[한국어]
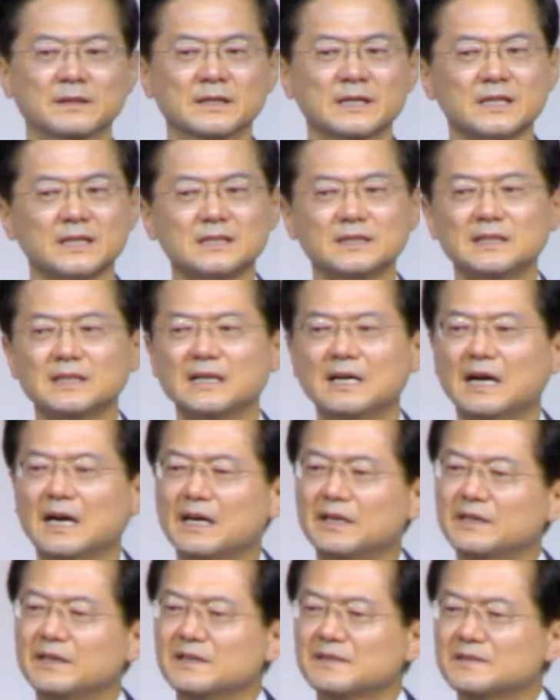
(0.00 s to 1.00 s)
그의
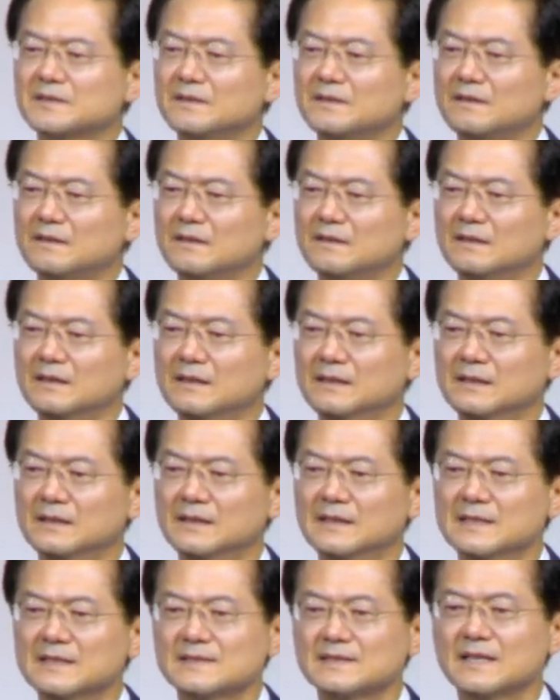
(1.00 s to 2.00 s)
안에서
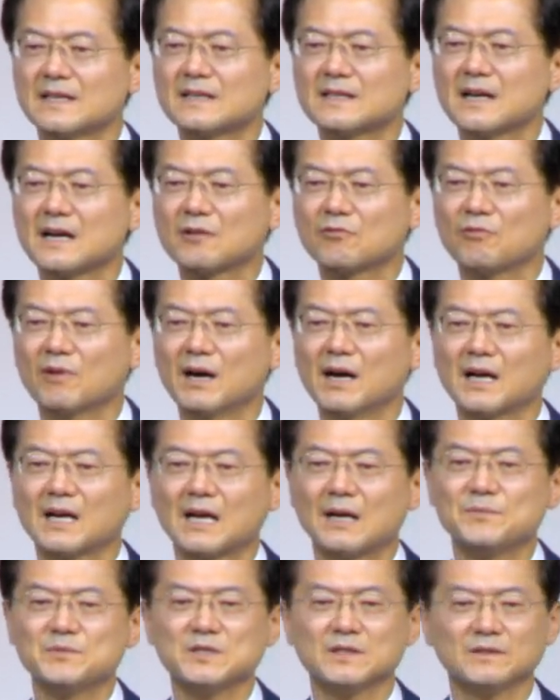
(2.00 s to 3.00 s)
생각과
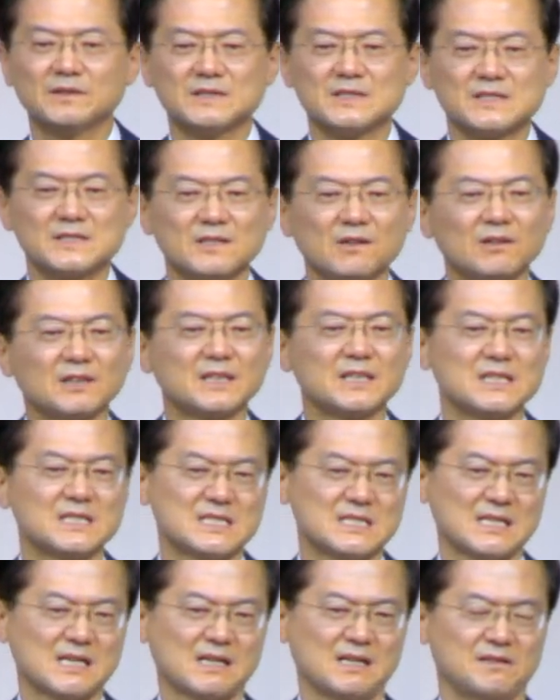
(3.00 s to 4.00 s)
감정은 섞기
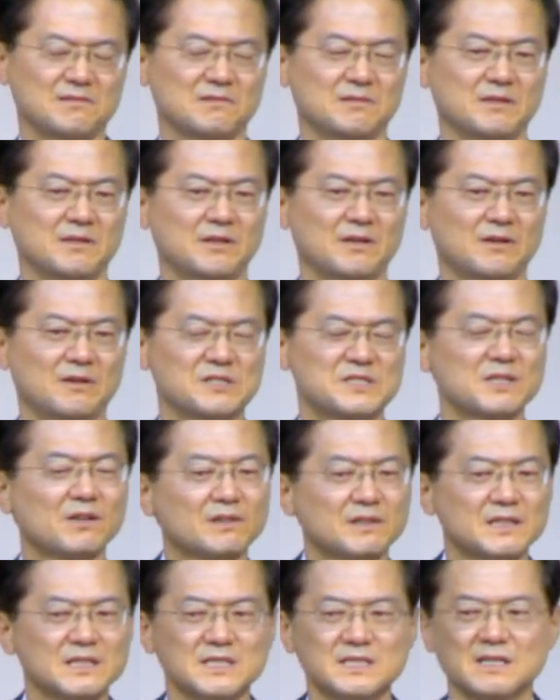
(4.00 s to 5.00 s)
시작하는 거예요.
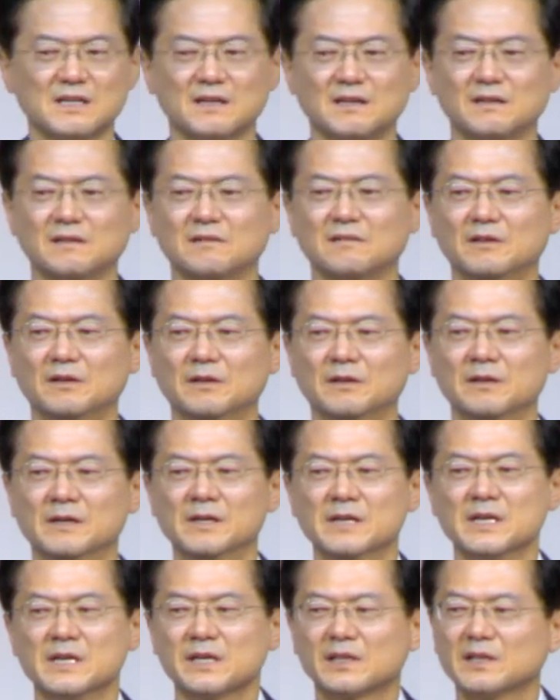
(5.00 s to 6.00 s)
섞기 시작하는 거예요.
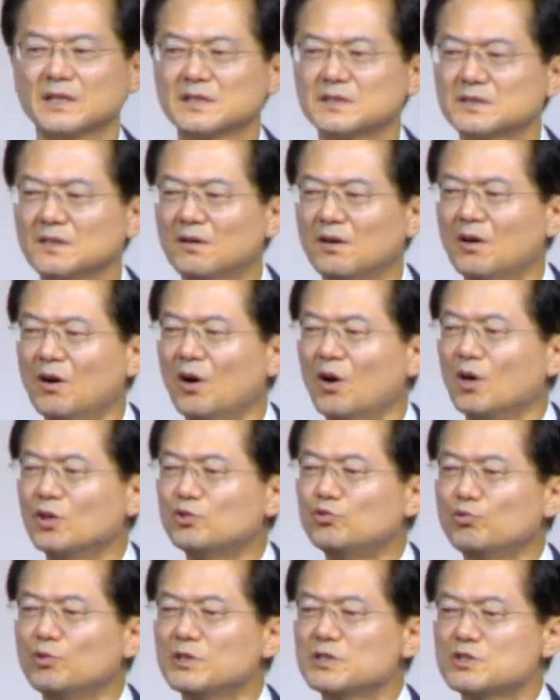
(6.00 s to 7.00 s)
그래서
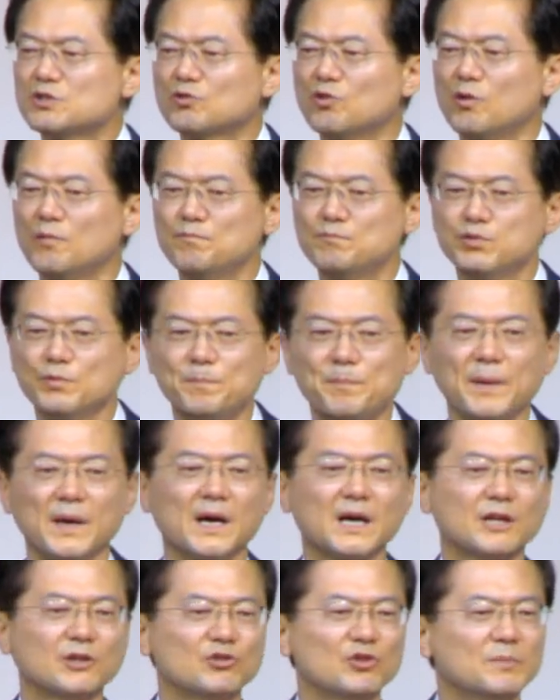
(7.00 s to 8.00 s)
어두워지고
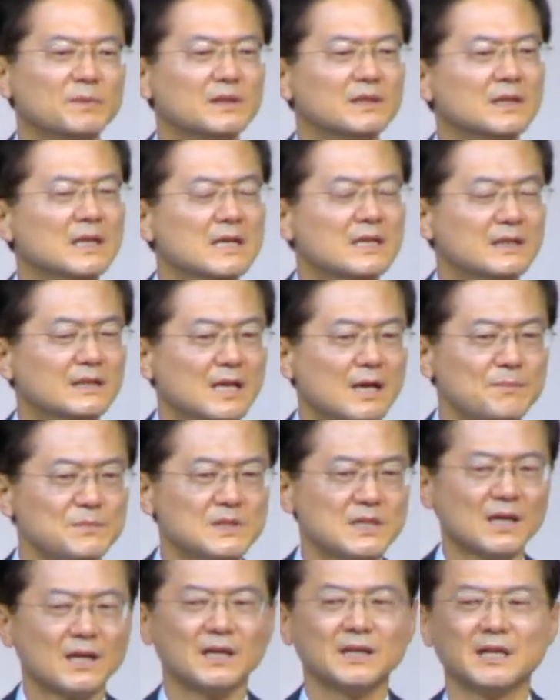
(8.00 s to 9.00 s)
부패하게 되면
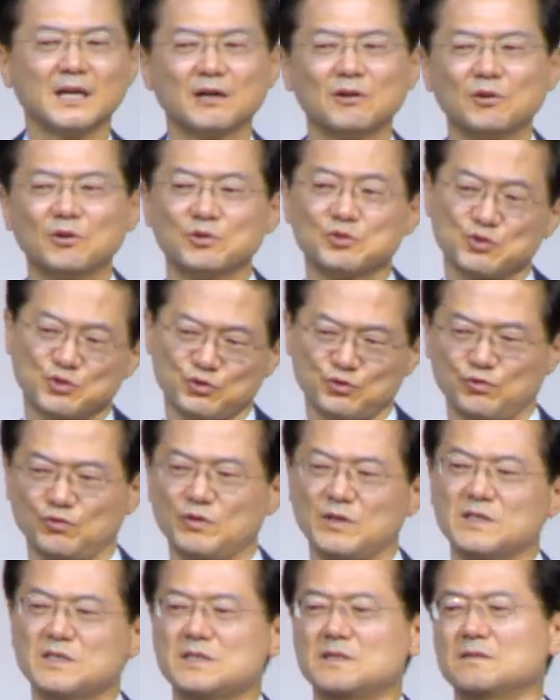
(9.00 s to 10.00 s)
냄새가 나고
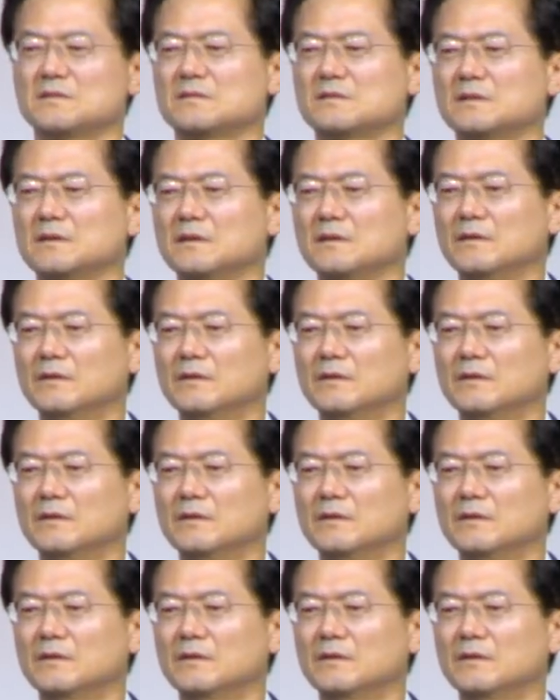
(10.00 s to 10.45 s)
추해지는 거예요.